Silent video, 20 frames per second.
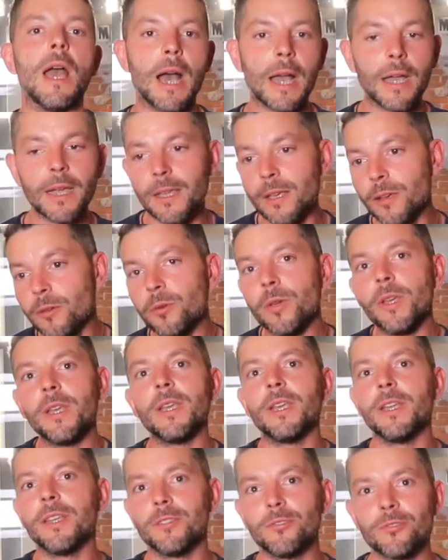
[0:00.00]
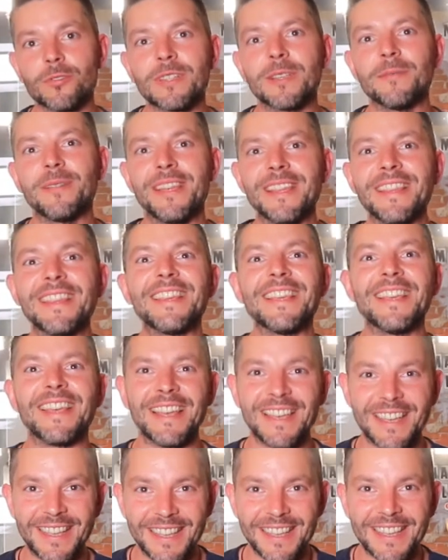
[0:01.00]
Anche qui, eh, giustamente,
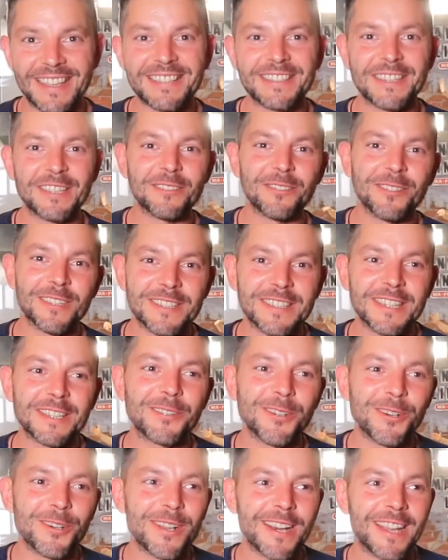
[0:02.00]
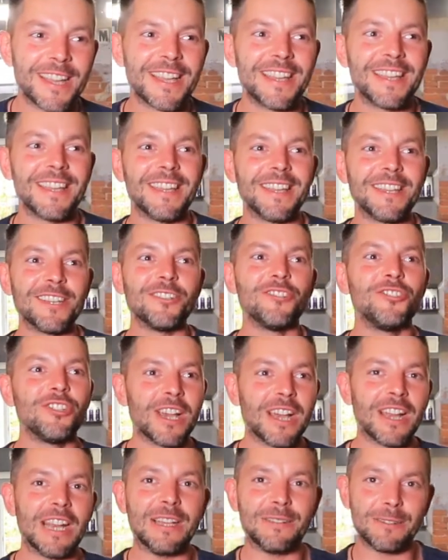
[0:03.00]
eh, essendo del settore, eh,
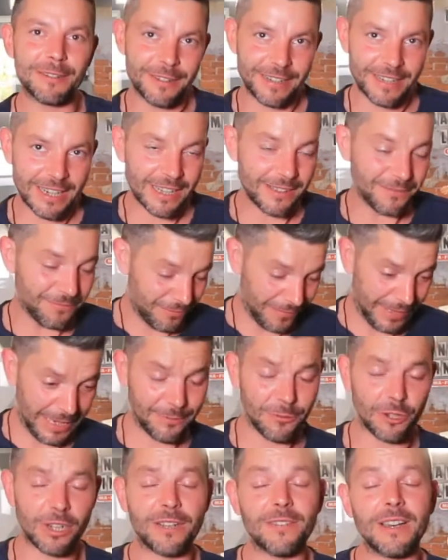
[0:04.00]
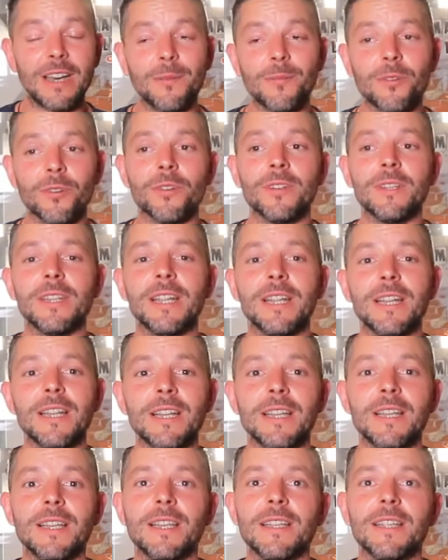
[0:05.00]
già lav lavoravamo
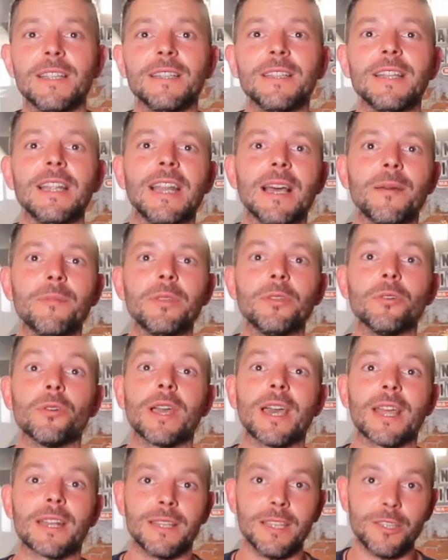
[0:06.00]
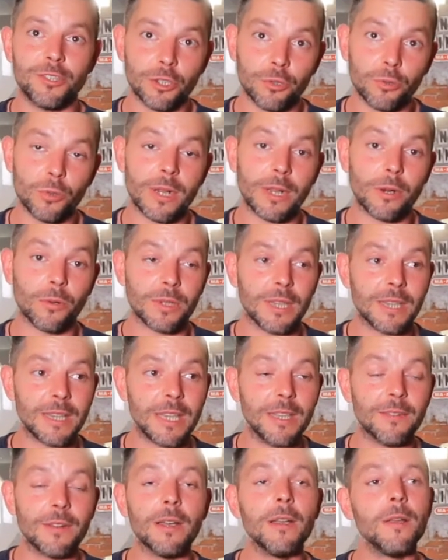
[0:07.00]
nel, nell'ambito carteggiatura e
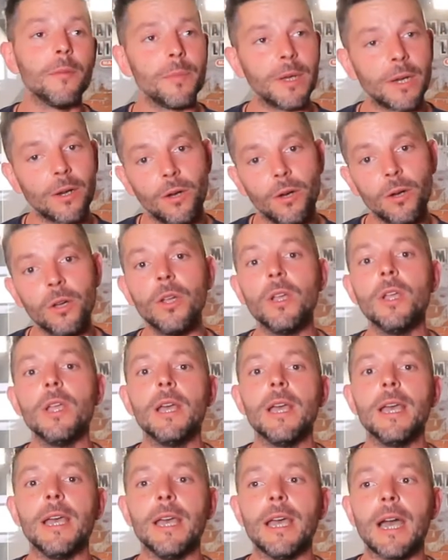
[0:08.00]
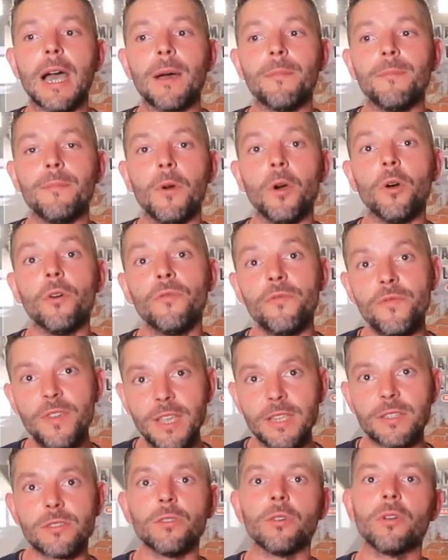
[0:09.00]
rotativa, però eh, ho
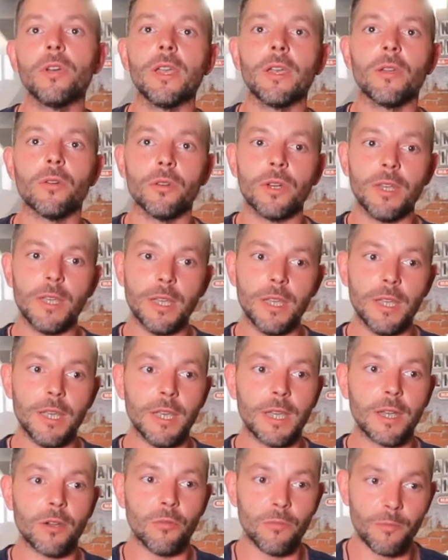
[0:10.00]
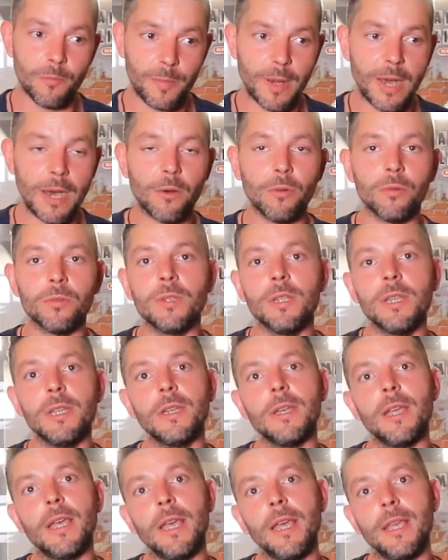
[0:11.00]
visto che con i
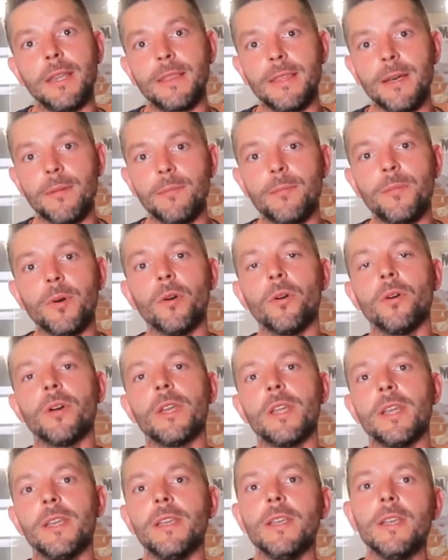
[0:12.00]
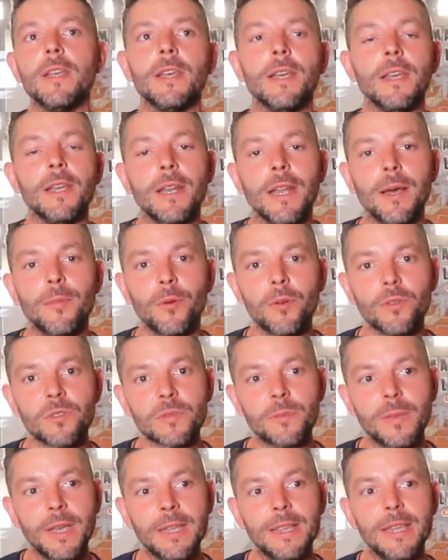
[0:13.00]
compound e tamponi eh,
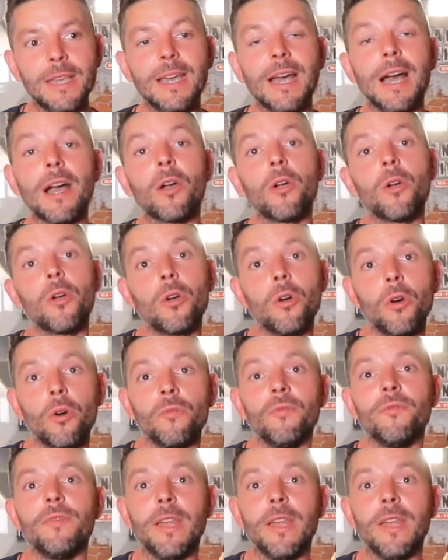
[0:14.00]
cosmetica con